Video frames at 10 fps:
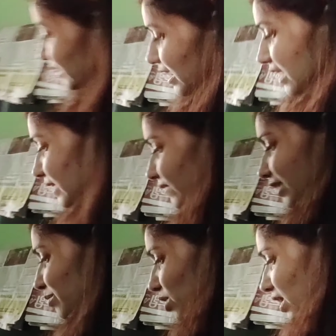राधे राधे भी
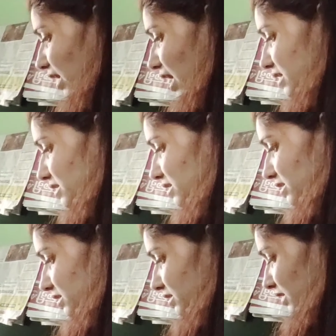नहीं बोला
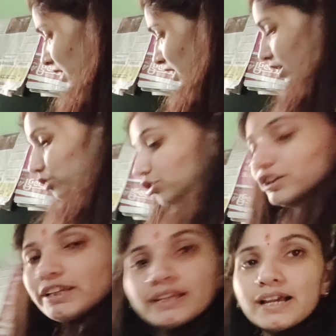ना तो
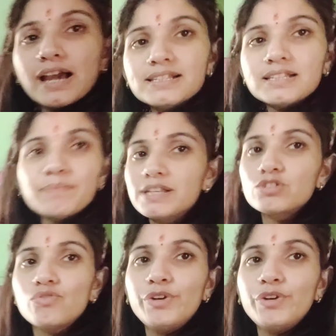ठीक है गाइस अब मैं इसको